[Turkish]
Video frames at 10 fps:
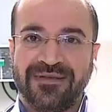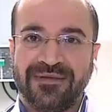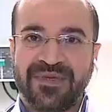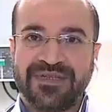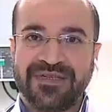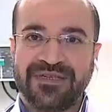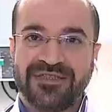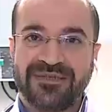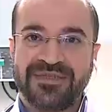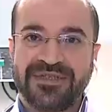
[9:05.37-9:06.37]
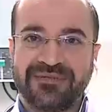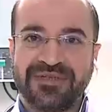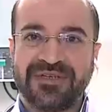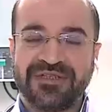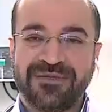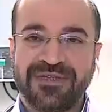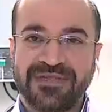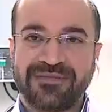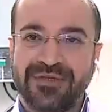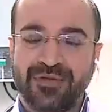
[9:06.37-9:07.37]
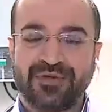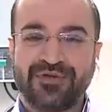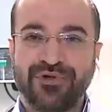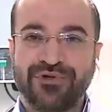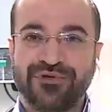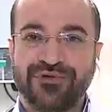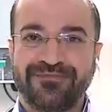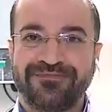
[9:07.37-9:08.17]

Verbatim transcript: meslektaşlarımızın yaptığı yanlış bilgilendirmeler doğru söylüyorsunuz.